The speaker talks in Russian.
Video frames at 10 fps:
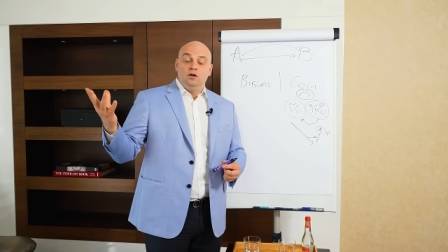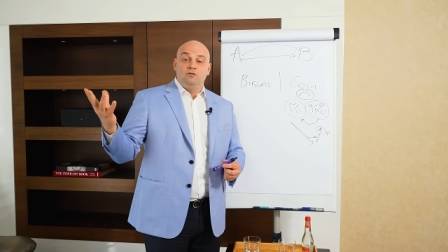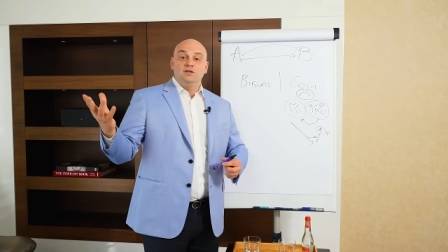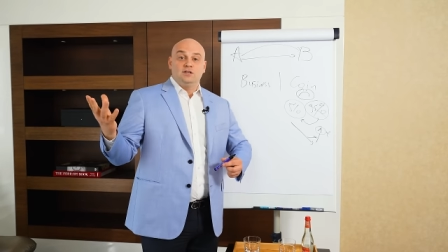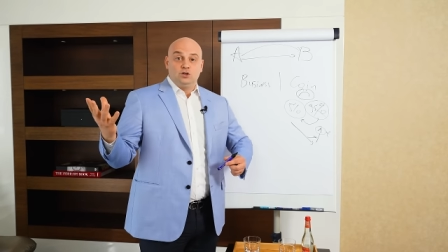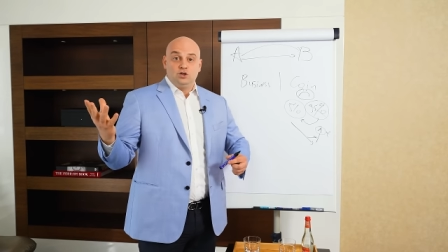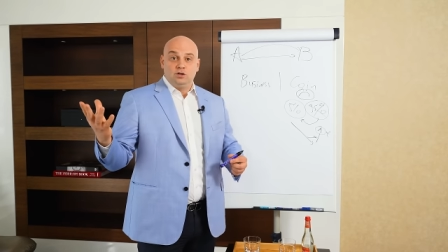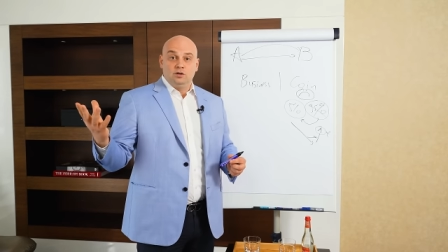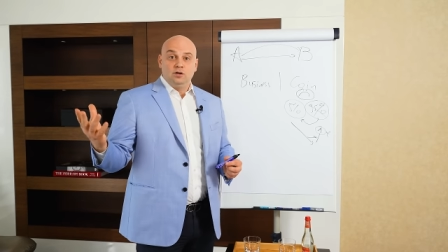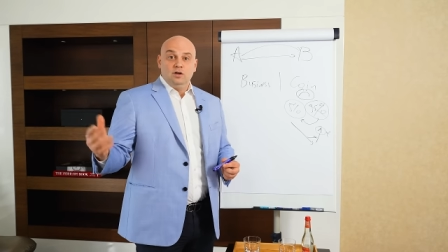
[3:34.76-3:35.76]

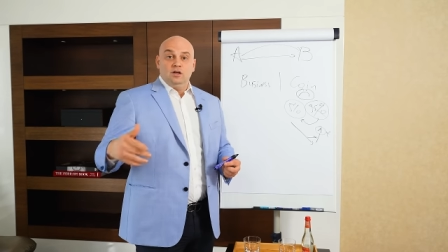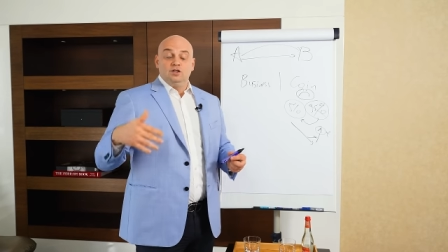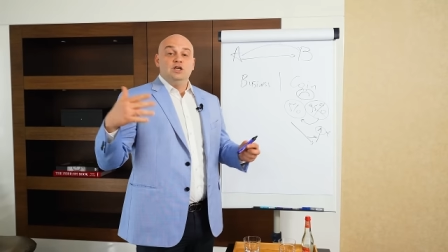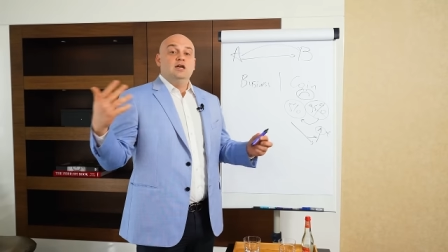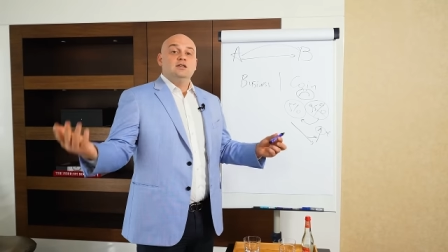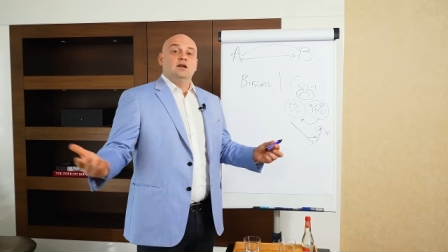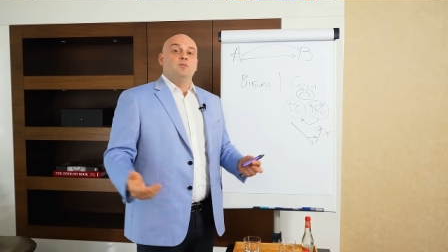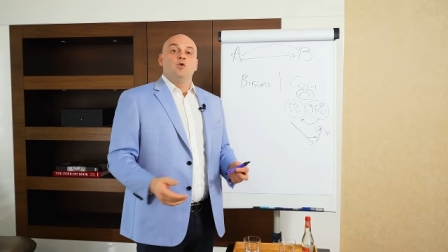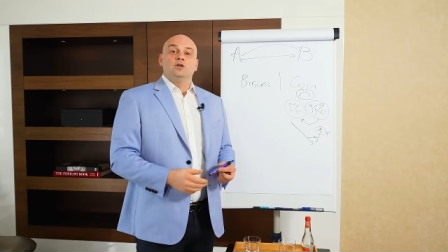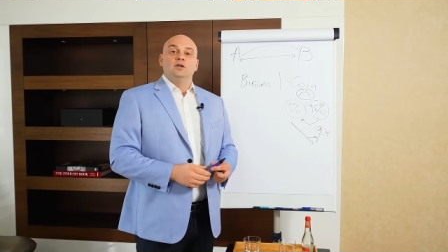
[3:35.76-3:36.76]
выскочить, те
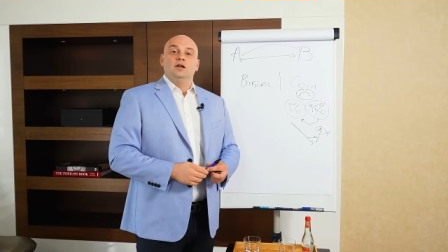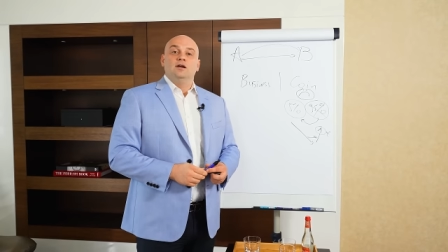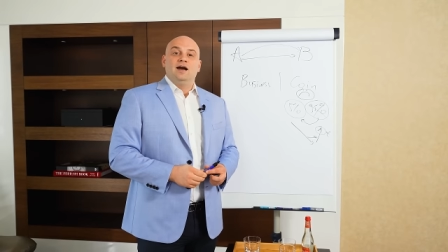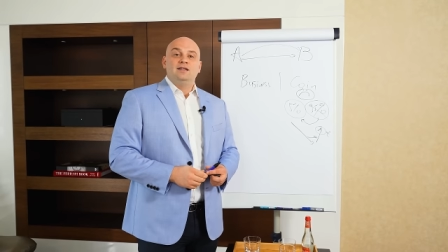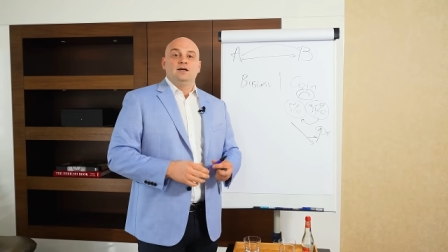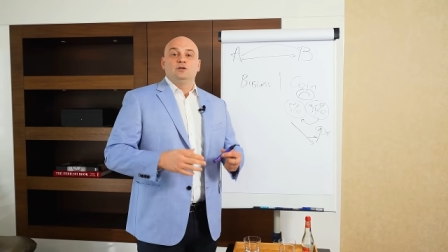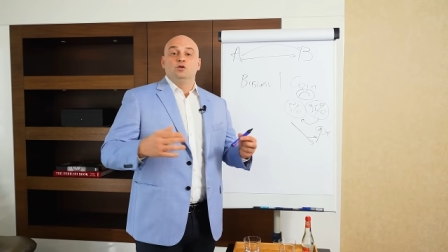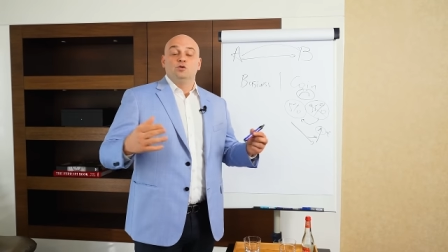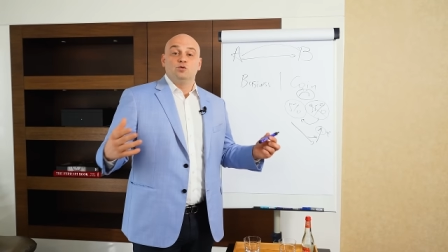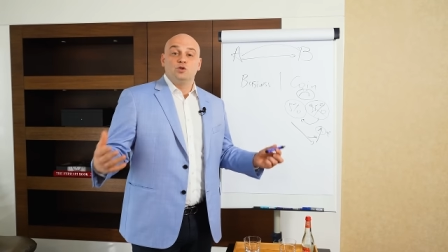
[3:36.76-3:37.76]
заработали. А те, кто
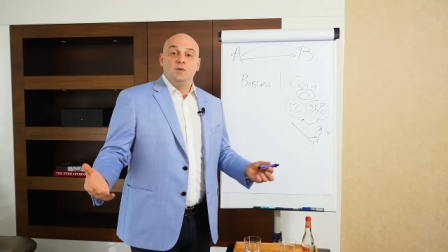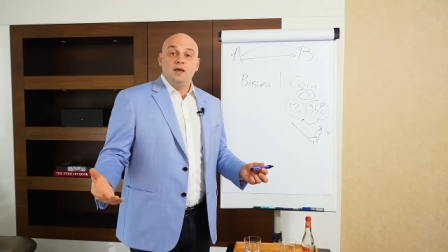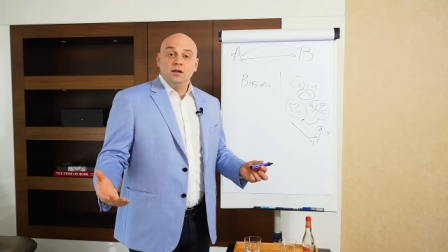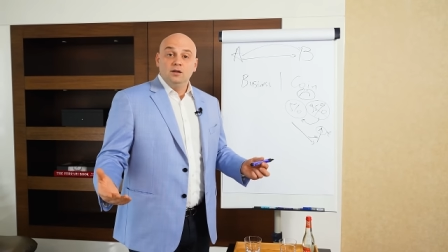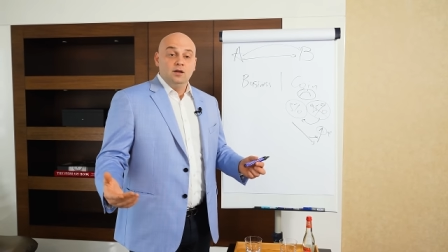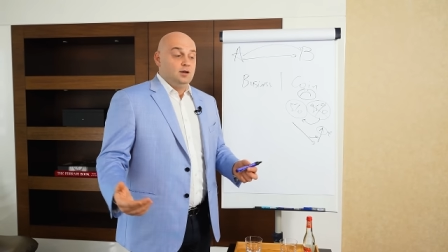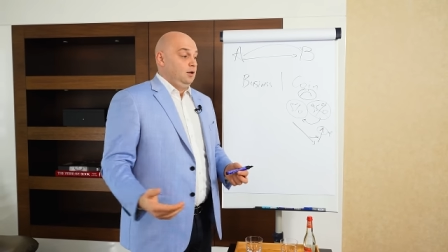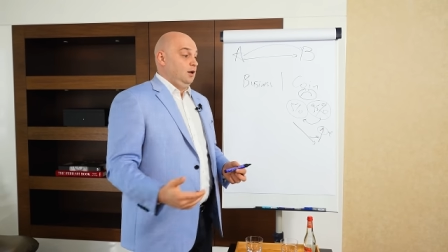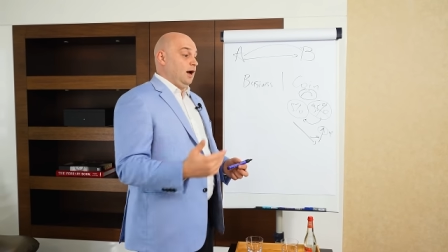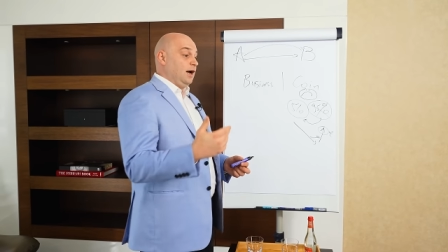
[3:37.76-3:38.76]
не успел,
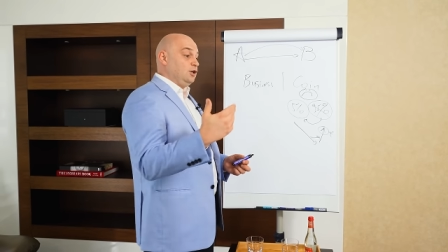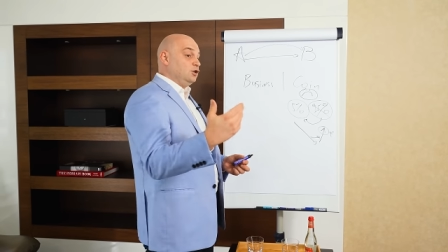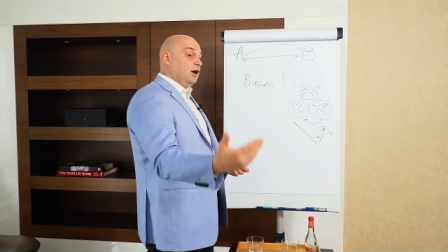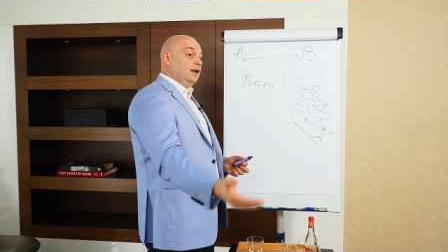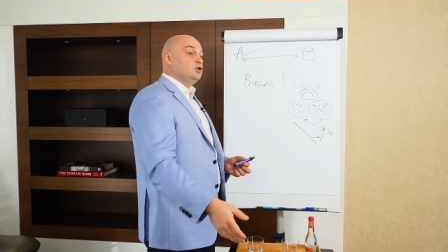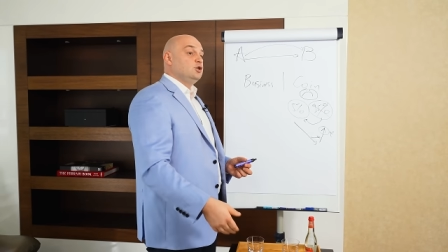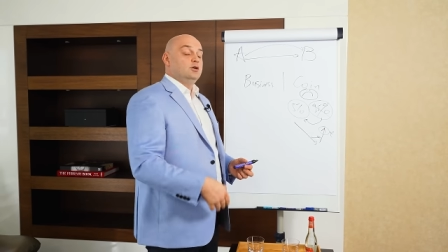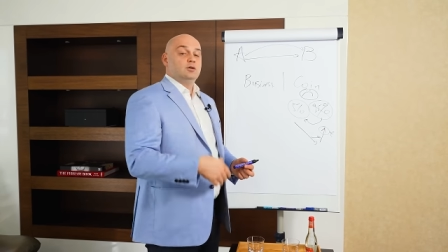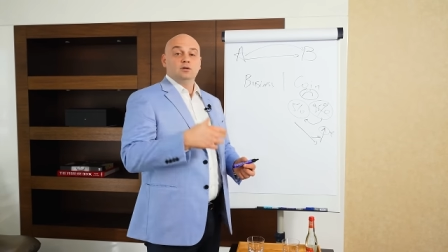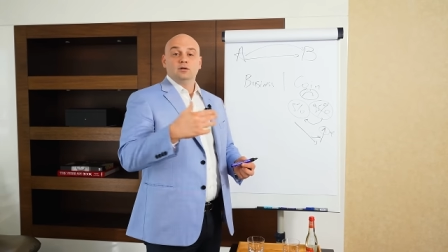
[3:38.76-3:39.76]
они
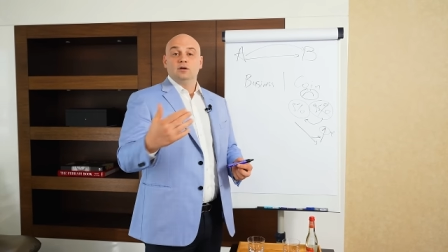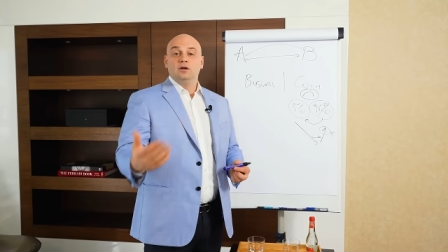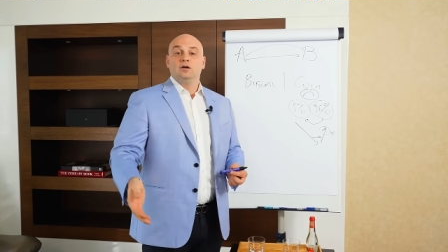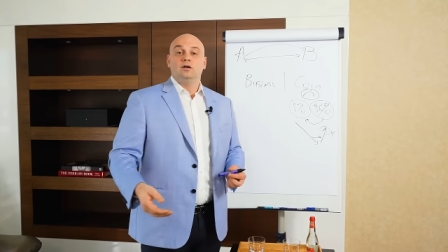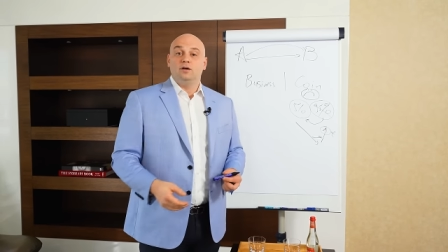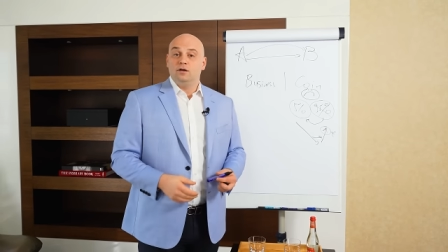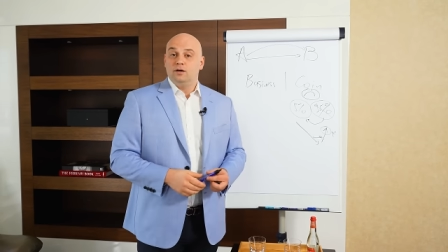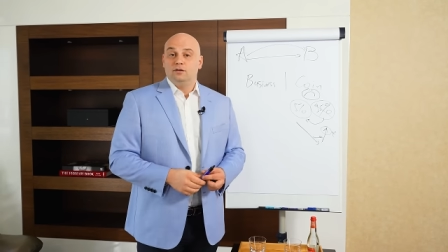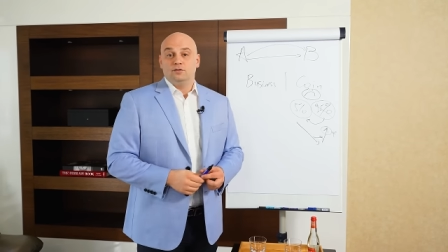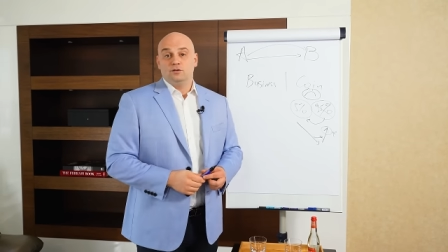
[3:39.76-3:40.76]
дальше э,
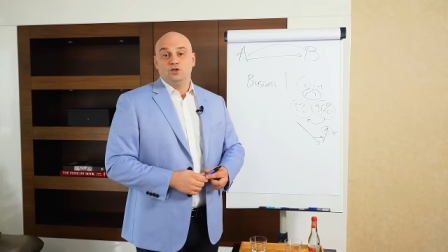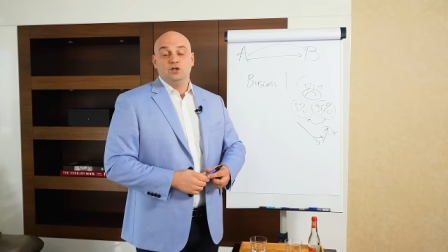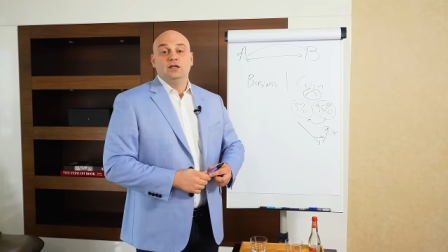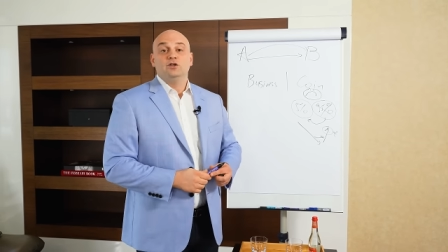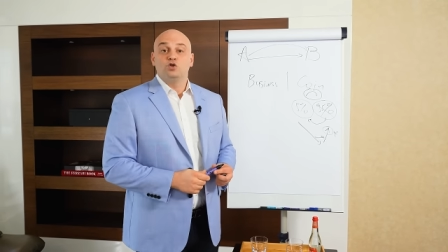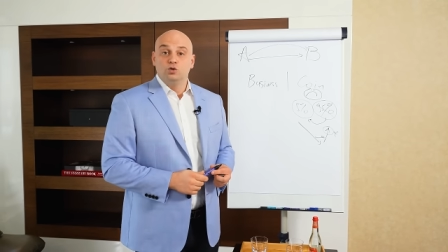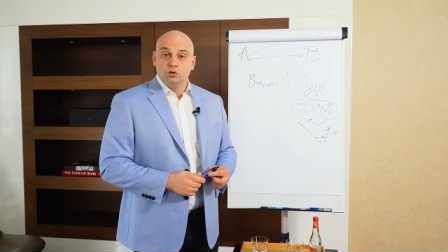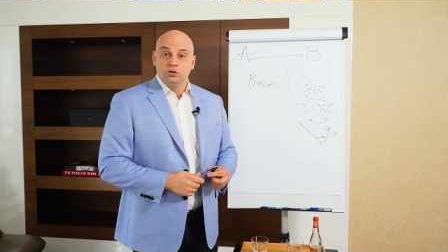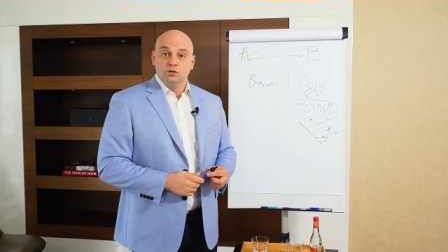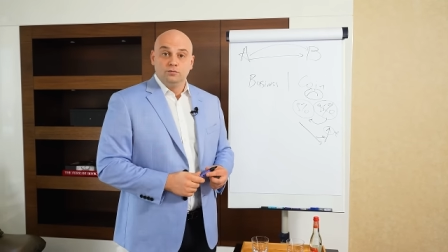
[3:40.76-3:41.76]
сидят и ждут.